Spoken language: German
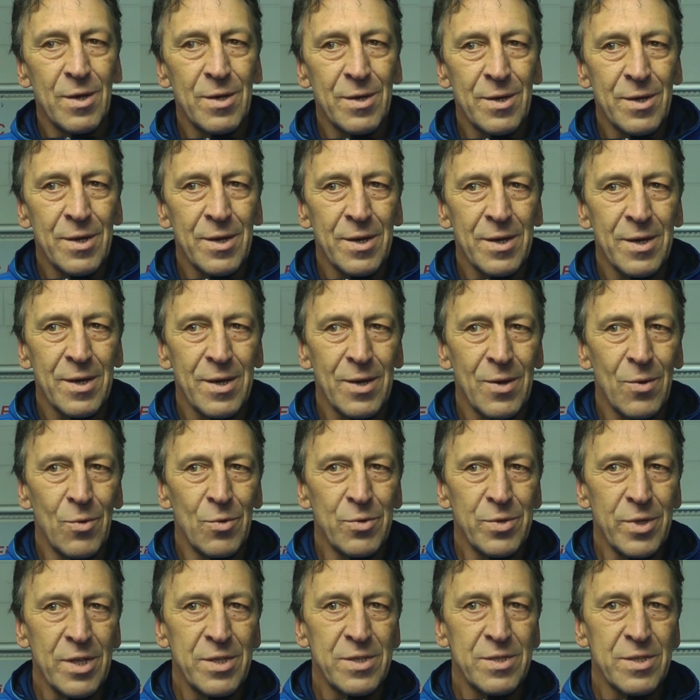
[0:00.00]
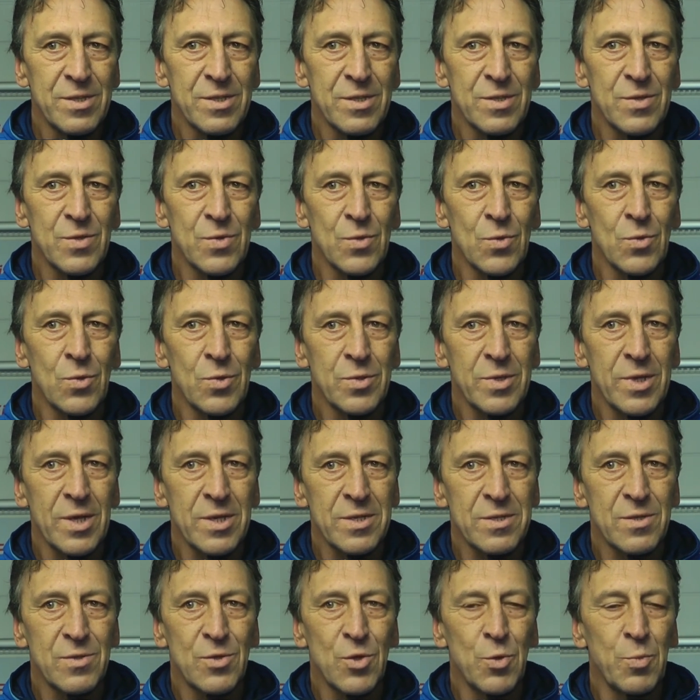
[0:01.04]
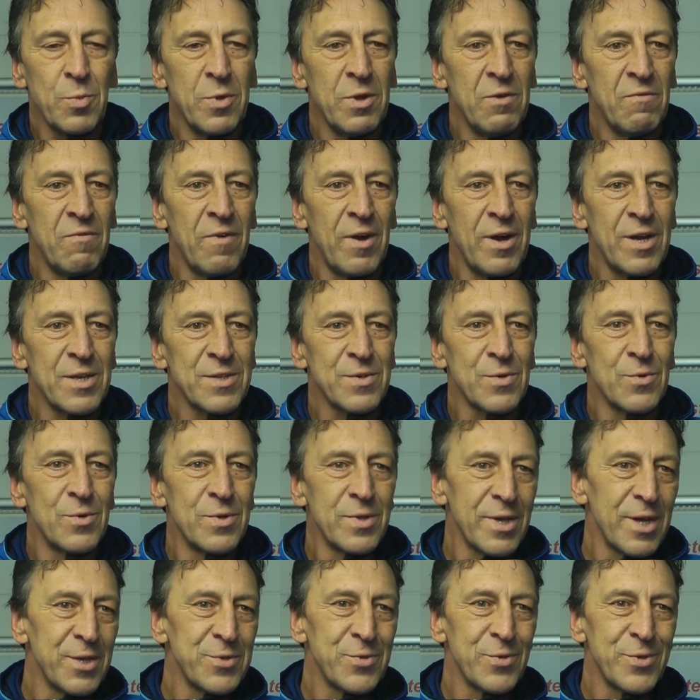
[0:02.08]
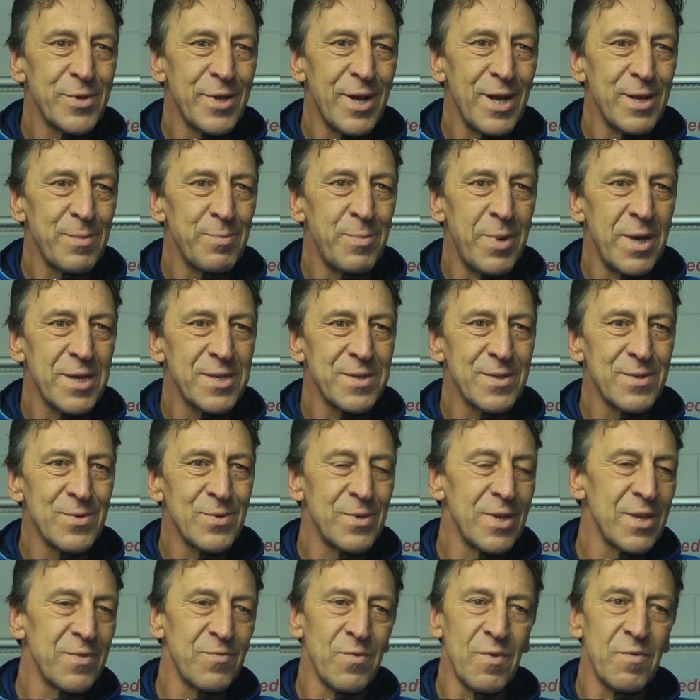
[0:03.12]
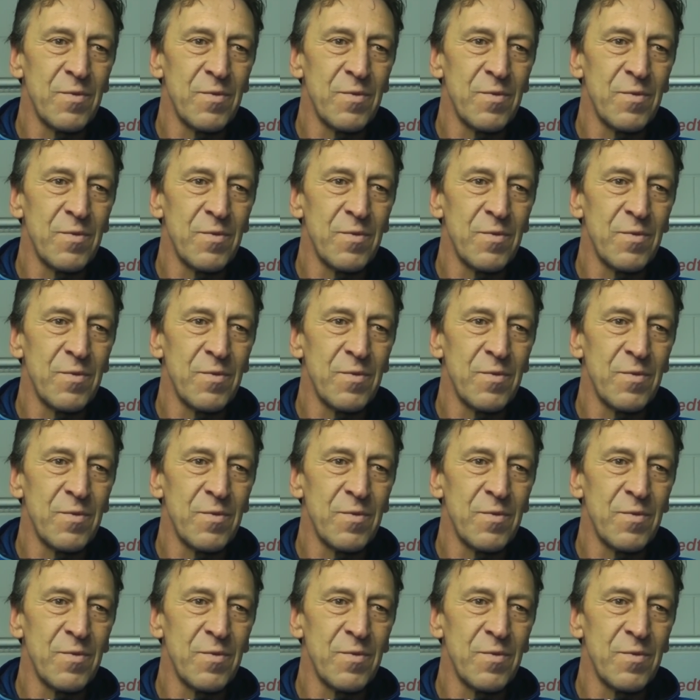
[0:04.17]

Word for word: Äh, und jetzt ist es so, dass Spielweise und Resultat passen und das